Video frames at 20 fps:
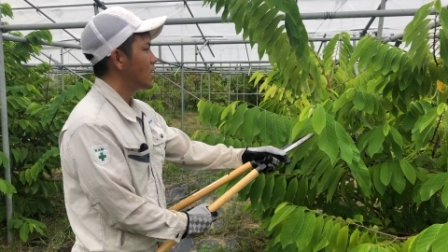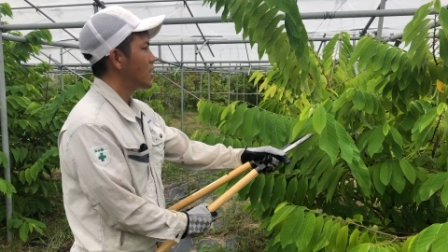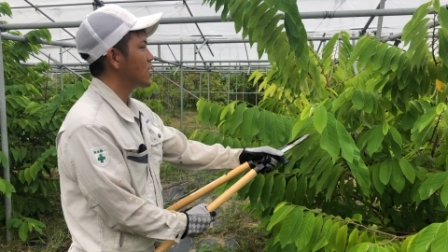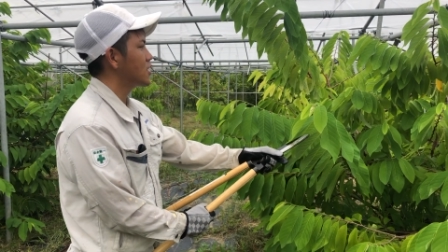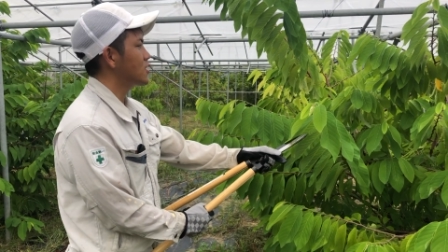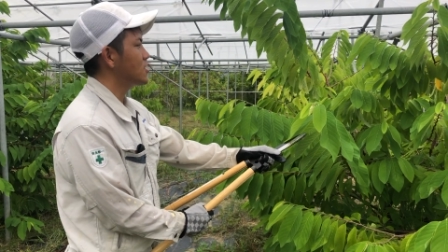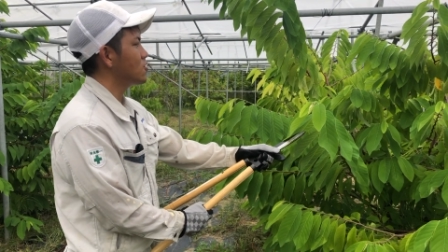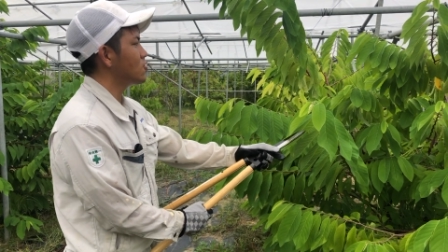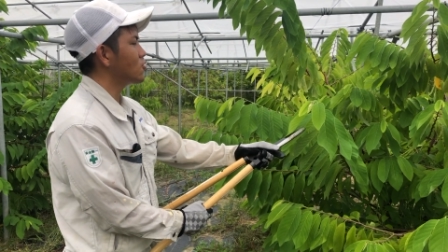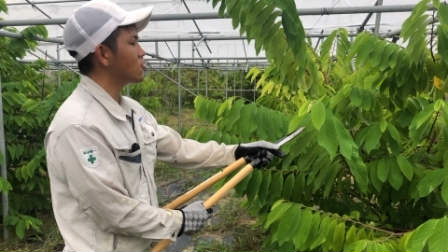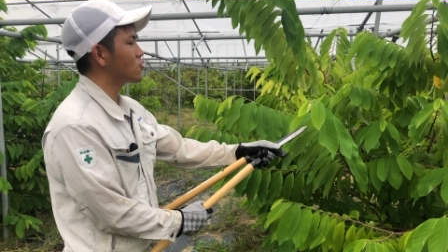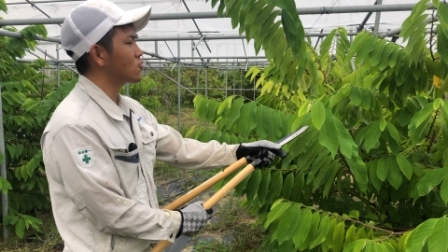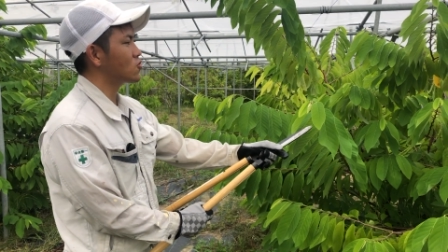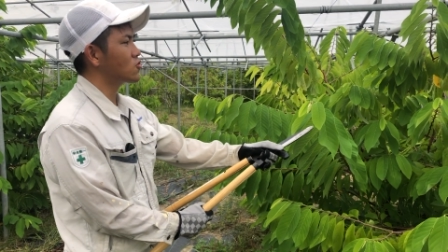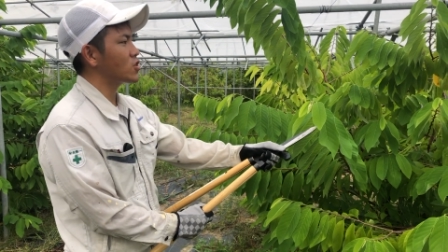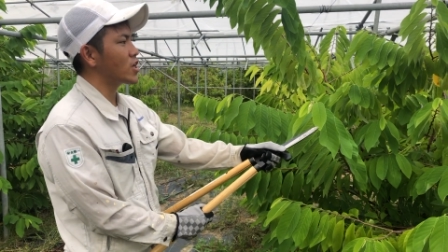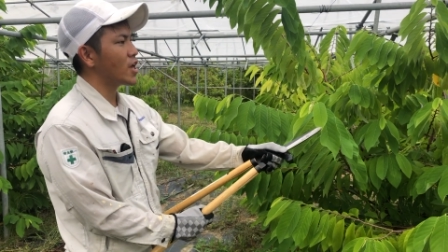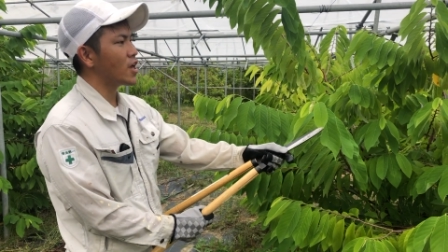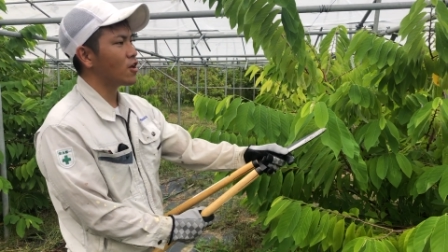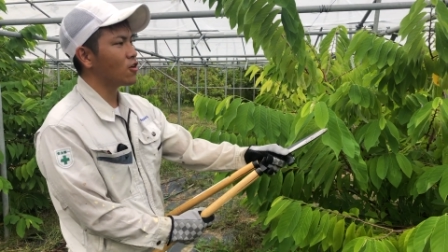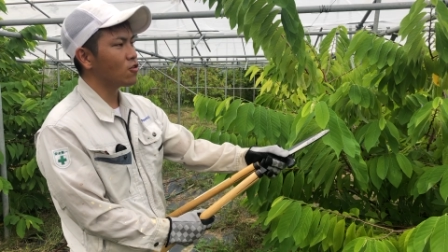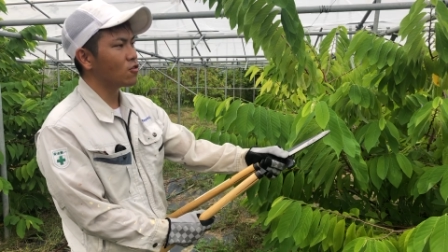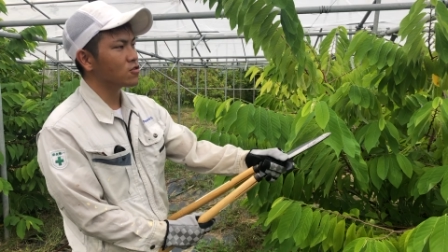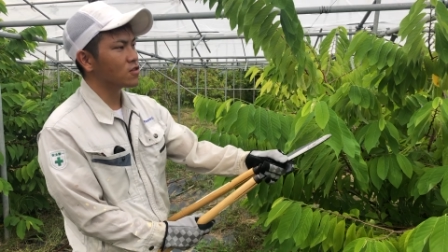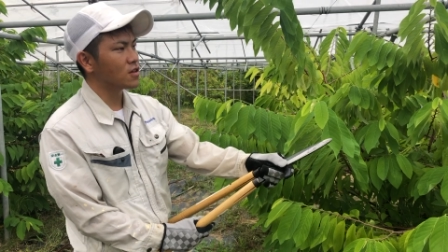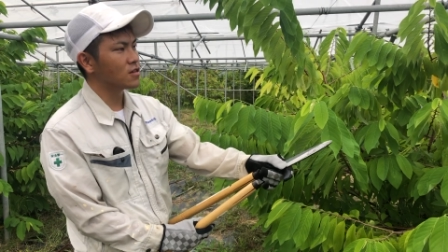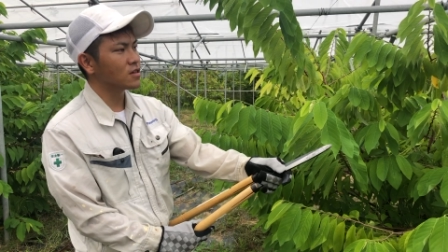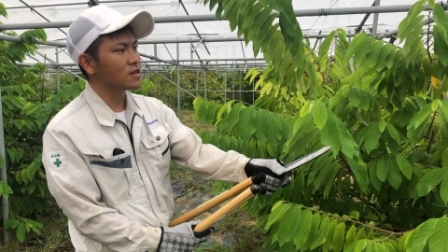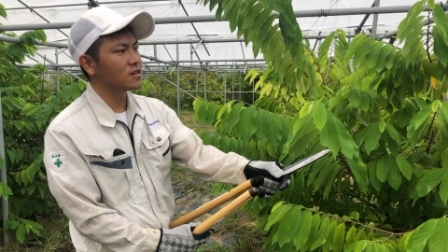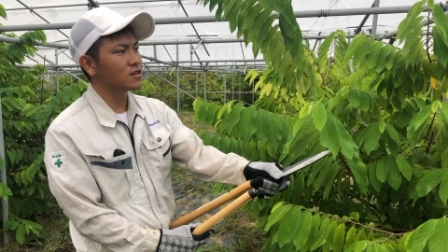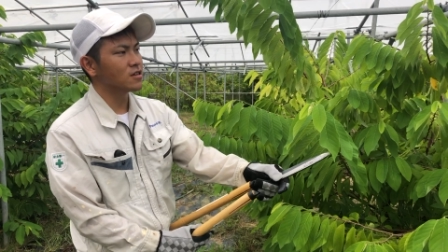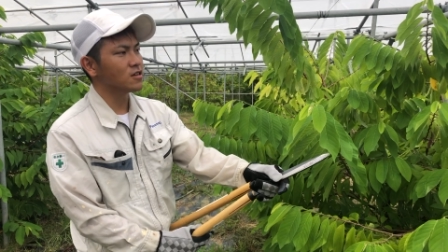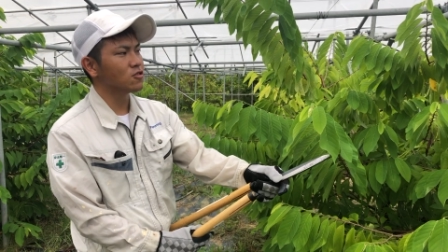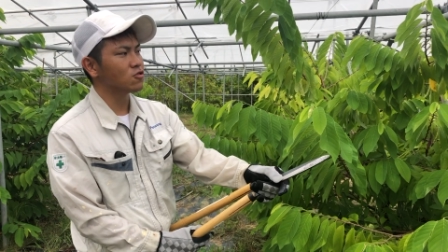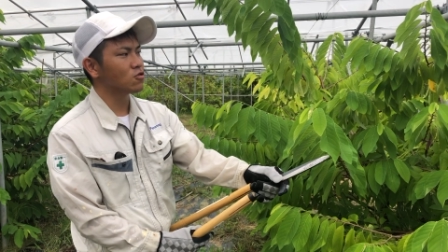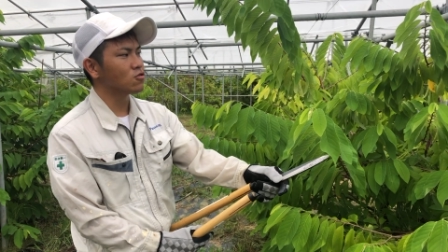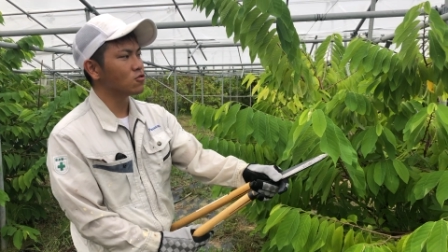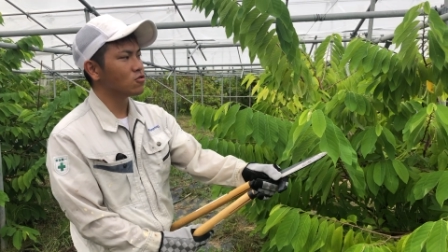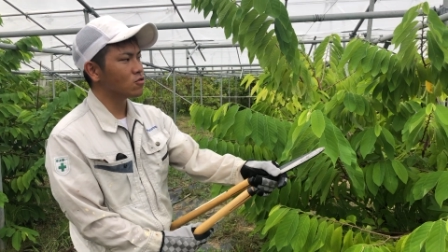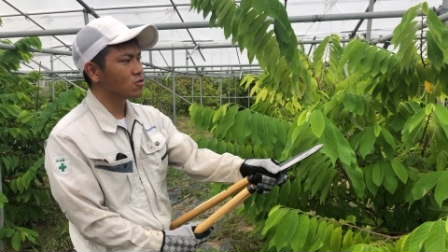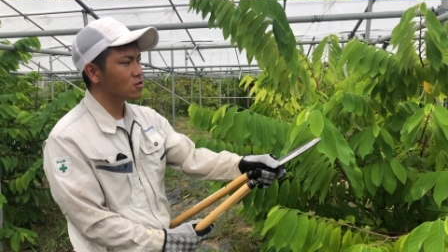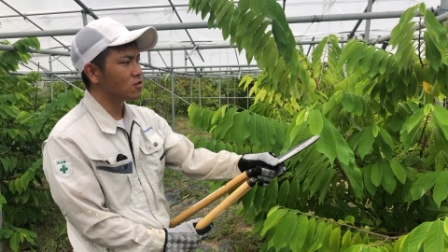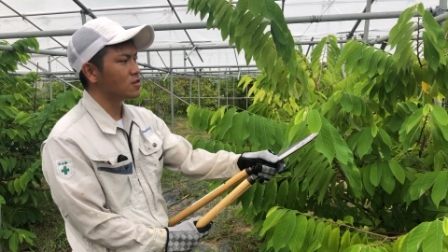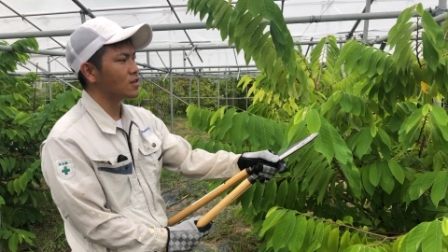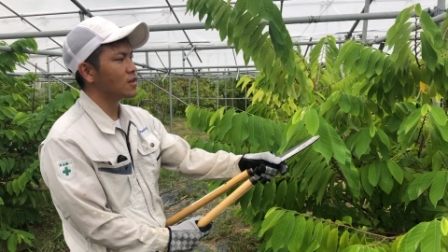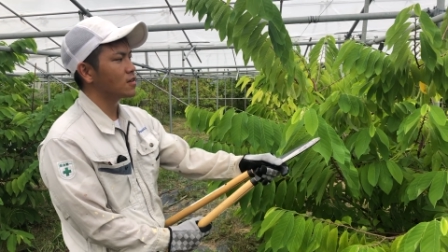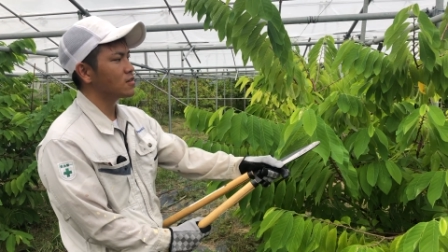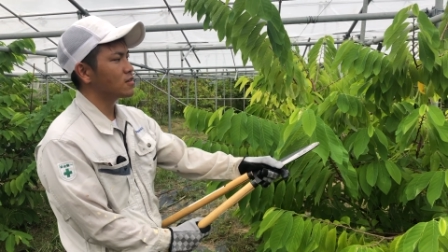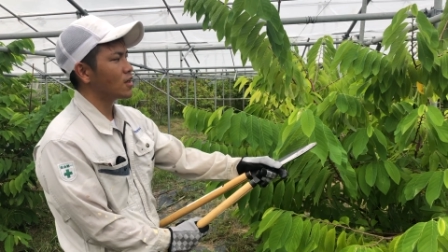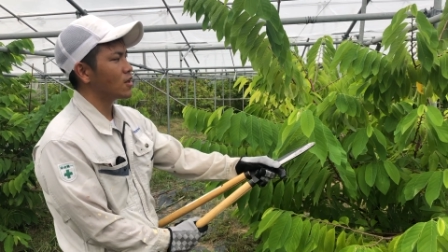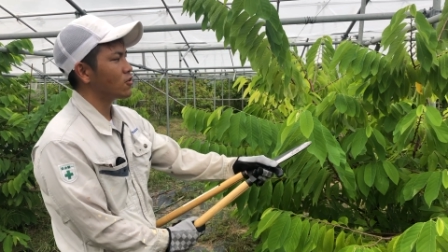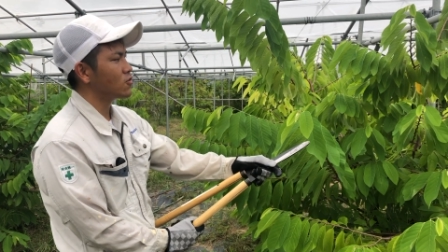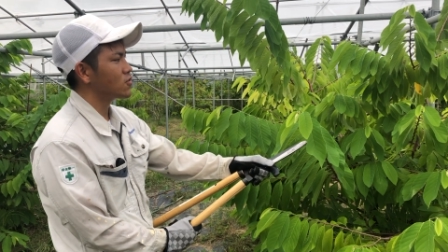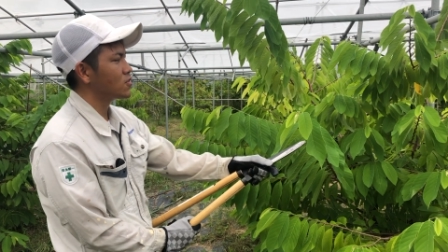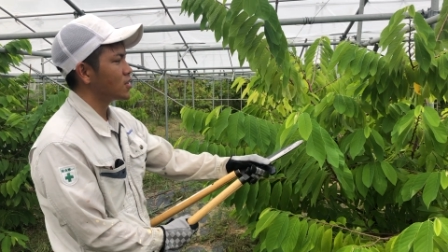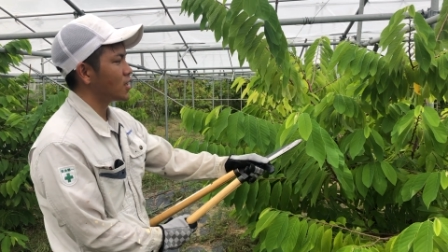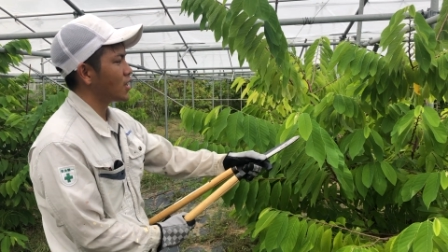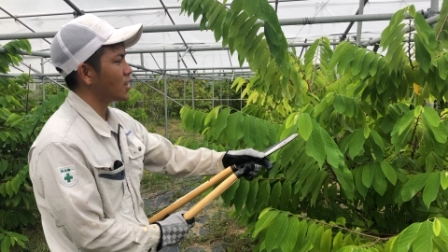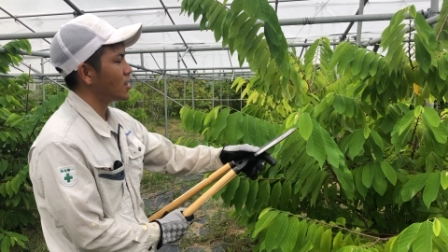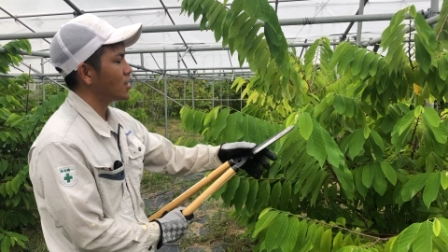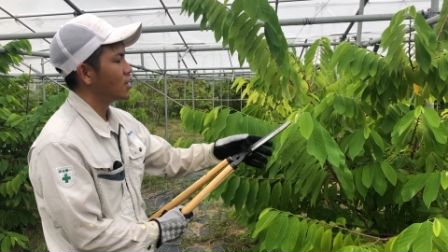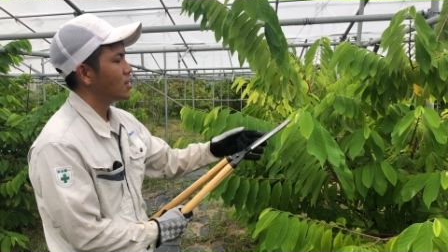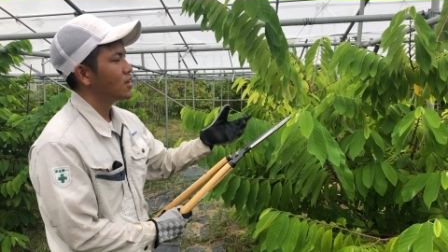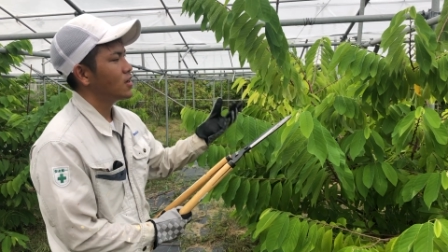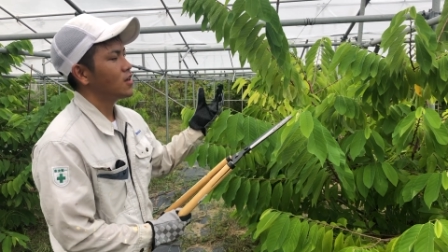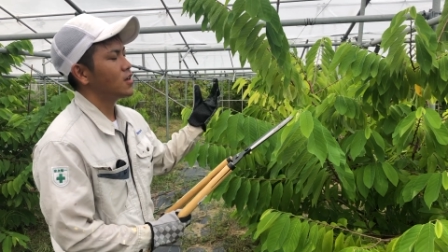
え木の樹形を全体的に整える剪定をして、